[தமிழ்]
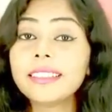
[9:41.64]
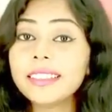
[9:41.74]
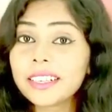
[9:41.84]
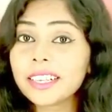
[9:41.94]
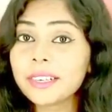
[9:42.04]

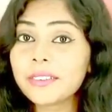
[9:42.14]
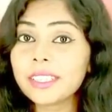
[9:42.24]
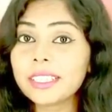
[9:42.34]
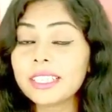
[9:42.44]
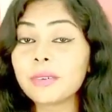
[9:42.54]
இந்த ட்ரிங்க்
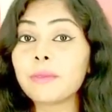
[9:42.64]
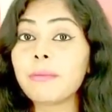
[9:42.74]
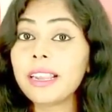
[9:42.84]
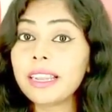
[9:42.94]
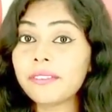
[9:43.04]
வந்துட்டு நம்ம
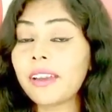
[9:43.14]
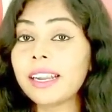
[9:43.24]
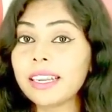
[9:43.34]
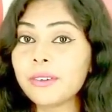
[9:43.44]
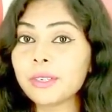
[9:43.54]
பெல்லி
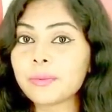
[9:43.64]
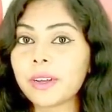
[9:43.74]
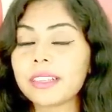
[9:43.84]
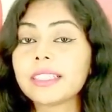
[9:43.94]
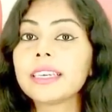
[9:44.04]
ஃபேட் ரெடியூஸ்
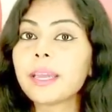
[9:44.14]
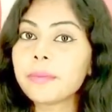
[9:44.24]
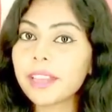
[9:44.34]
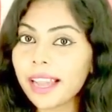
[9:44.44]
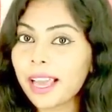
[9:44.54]
பண்ணுறதுக்கு
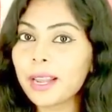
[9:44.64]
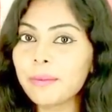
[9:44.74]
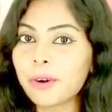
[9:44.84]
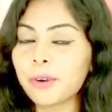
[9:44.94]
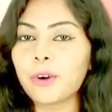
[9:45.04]
எப்படியெல்லாம்
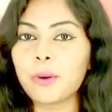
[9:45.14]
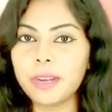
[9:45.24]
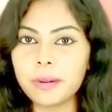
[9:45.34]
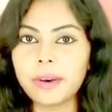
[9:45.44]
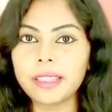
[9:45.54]
ஹெல்ப் பண்ணும்
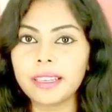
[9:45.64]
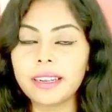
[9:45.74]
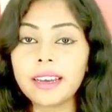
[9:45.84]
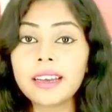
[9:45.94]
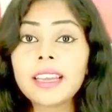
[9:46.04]
அப்படின்னு
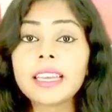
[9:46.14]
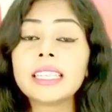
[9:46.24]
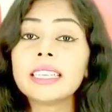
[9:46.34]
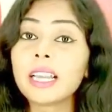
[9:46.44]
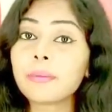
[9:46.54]
பார்த்தீங்கன்னா
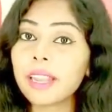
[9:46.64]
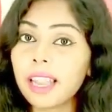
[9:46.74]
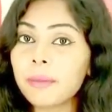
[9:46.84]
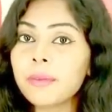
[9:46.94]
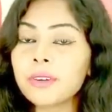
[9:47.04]
இதில் நம்ம
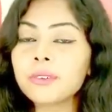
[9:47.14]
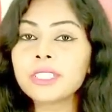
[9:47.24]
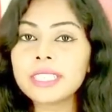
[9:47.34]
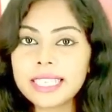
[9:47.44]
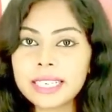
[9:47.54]

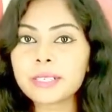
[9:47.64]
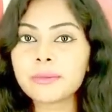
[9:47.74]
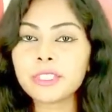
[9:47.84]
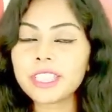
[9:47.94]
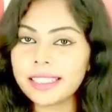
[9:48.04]
லெமனும்
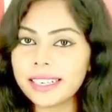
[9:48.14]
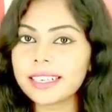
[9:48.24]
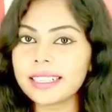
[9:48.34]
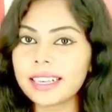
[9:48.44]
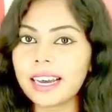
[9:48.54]
சீரகமும்
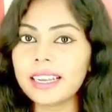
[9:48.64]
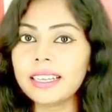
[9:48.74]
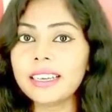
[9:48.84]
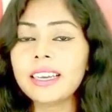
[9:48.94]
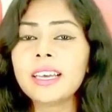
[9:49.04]
சேர்த்துருக்கிறதுனால